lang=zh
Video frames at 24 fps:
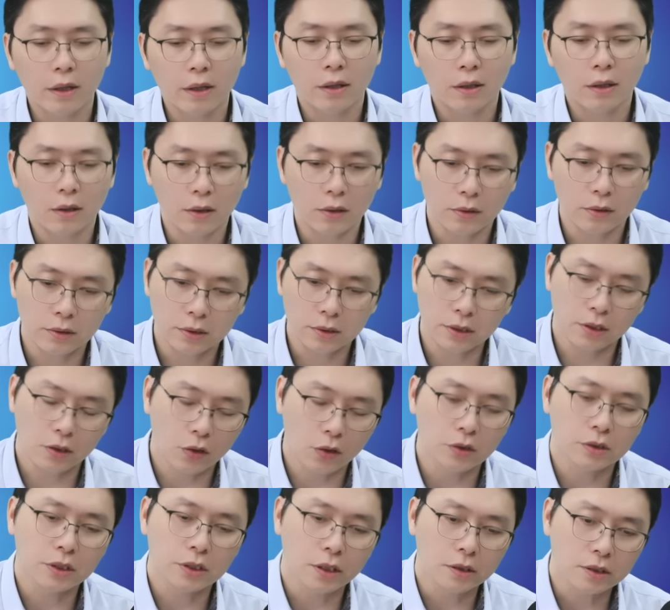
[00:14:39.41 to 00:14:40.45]
是，这个都
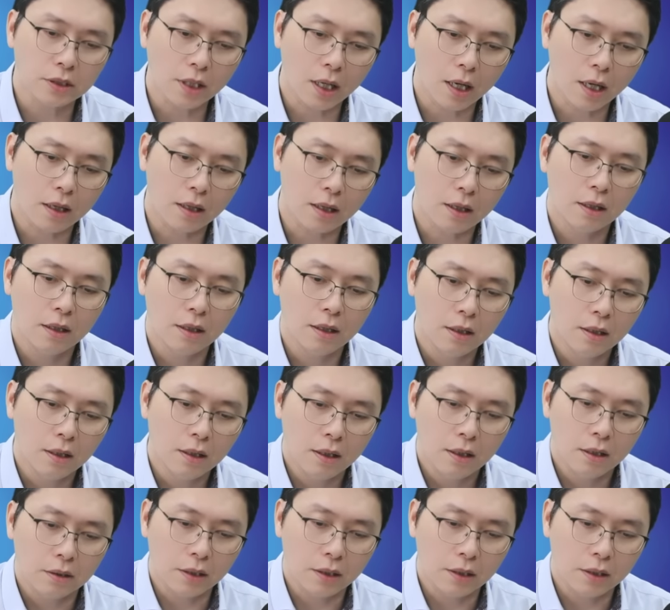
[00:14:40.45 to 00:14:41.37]
很正常啊，嗯哼。